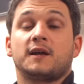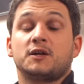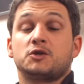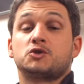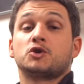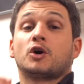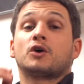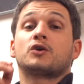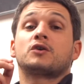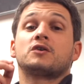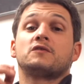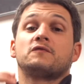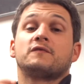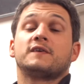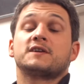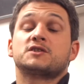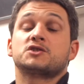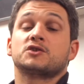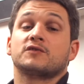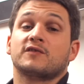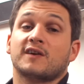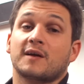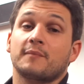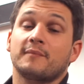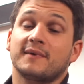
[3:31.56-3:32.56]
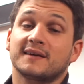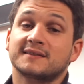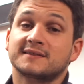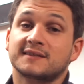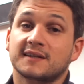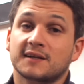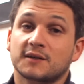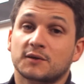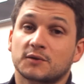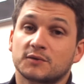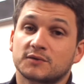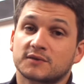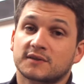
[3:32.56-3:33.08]
Il gioco invece dovrebbe essere
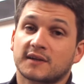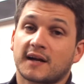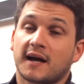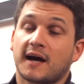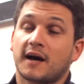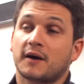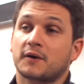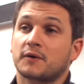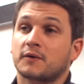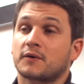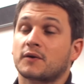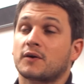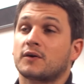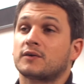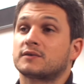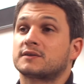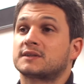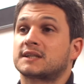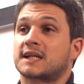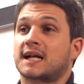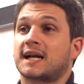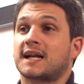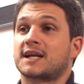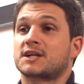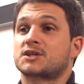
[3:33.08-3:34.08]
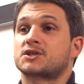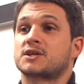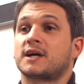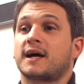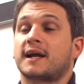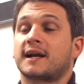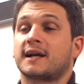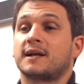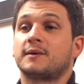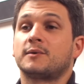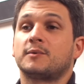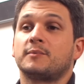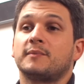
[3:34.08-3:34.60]
il contrario, no?
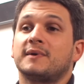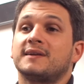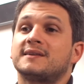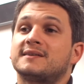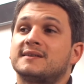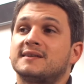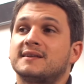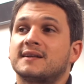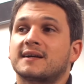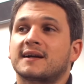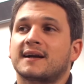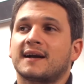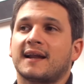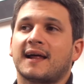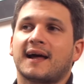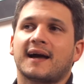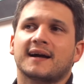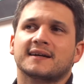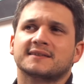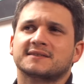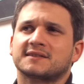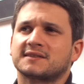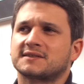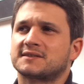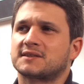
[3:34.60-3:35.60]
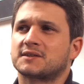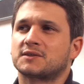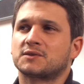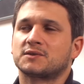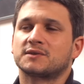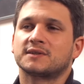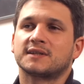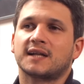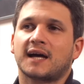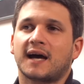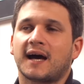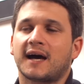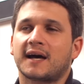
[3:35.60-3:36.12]
Tralasciare nei momenti di relax
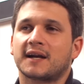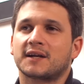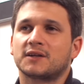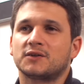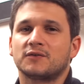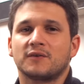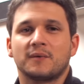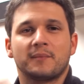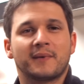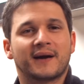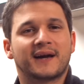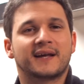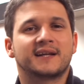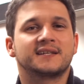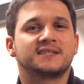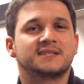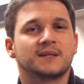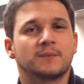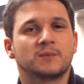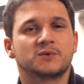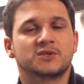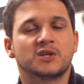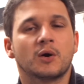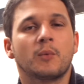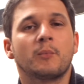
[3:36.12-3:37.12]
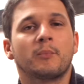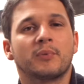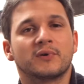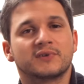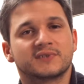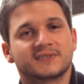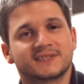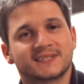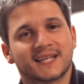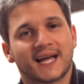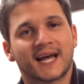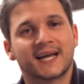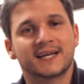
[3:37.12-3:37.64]
secondari, dove magari siamo già un po'
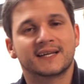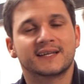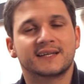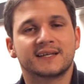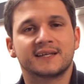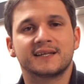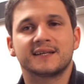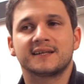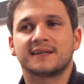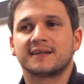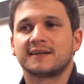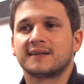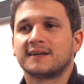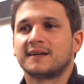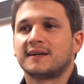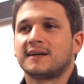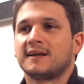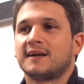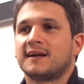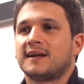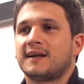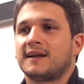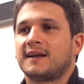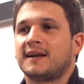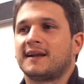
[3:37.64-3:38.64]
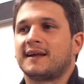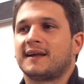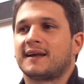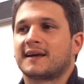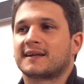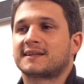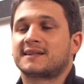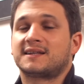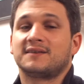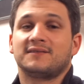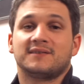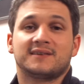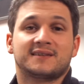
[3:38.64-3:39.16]
stanchi, le
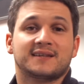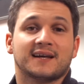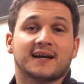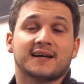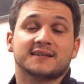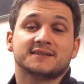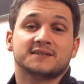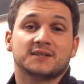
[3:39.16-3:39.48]
attività